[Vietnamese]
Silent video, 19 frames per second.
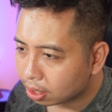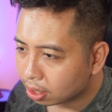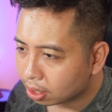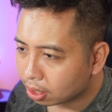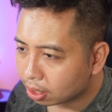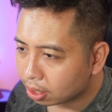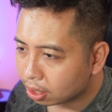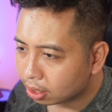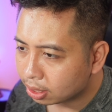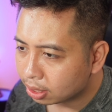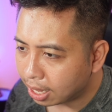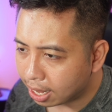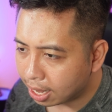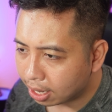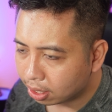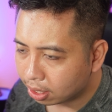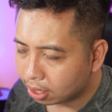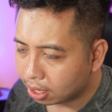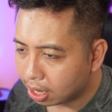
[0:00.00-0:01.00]
đỡ sạn
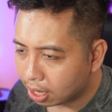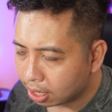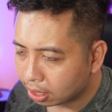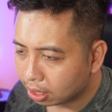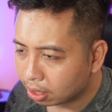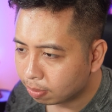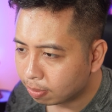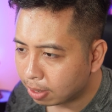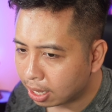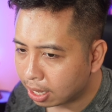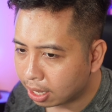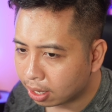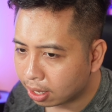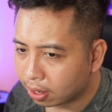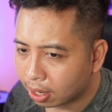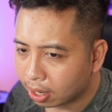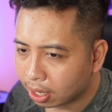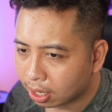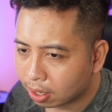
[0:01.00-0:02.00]
hơn đấy nhưng mà
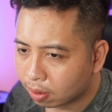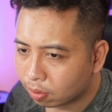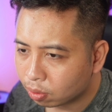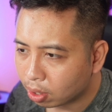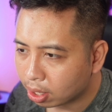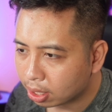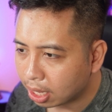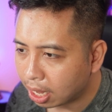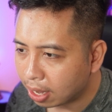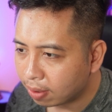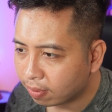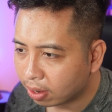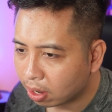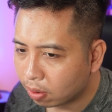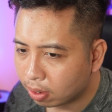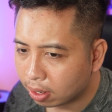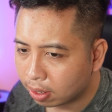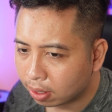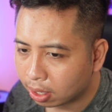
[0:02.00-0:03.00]
nó lại không thoáng tay và
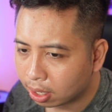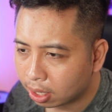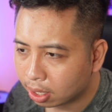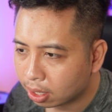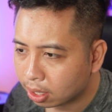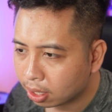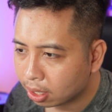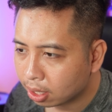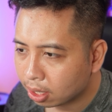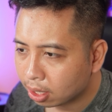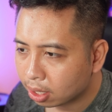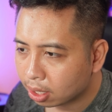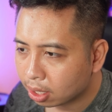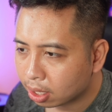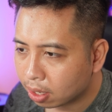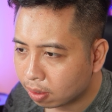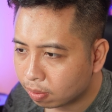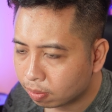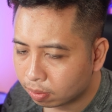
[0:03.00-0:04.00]
không uh,
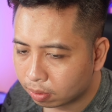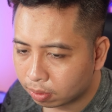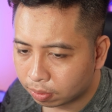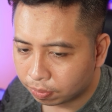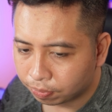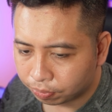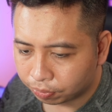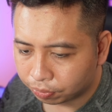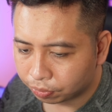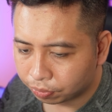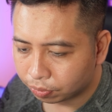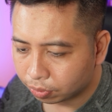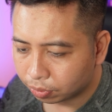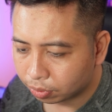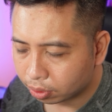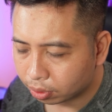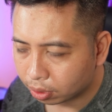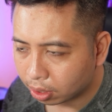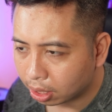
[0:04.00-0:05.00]
không
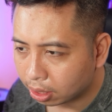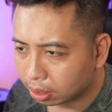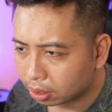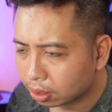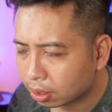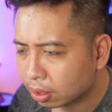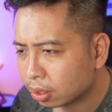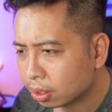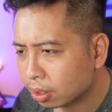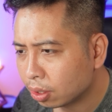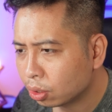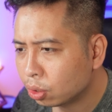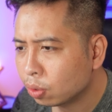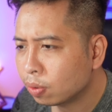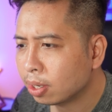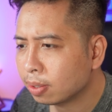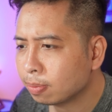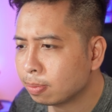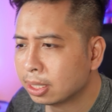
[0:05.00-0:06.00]
đấy, nói chung
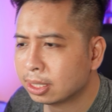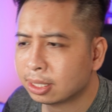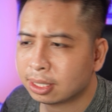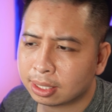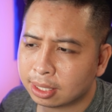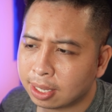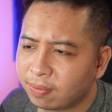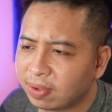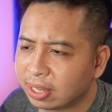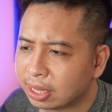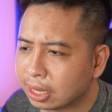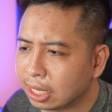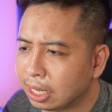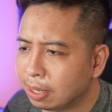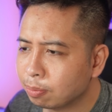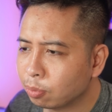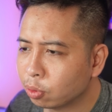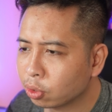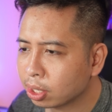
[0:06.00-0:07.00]
là bạn sẽ phải
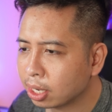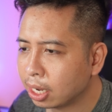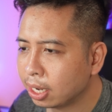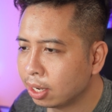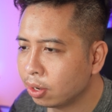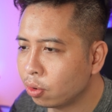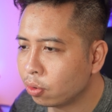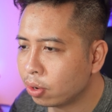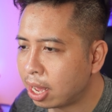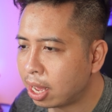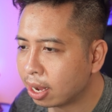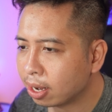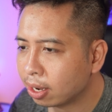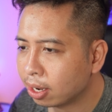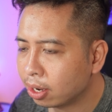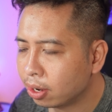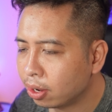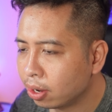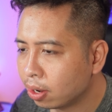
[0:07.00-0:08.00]
tìm một cái độ đặc
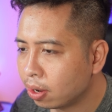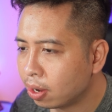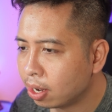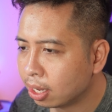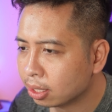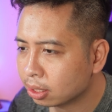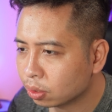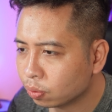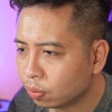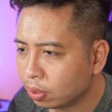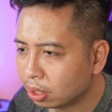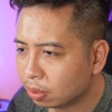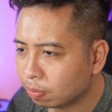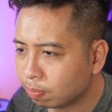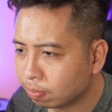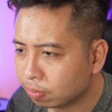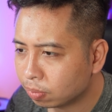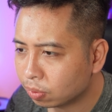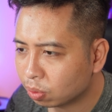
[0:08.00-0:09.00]
nó gọi là sweet
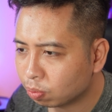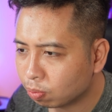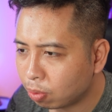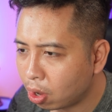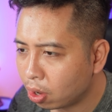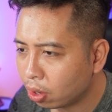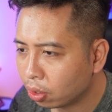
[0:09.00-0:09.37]
spot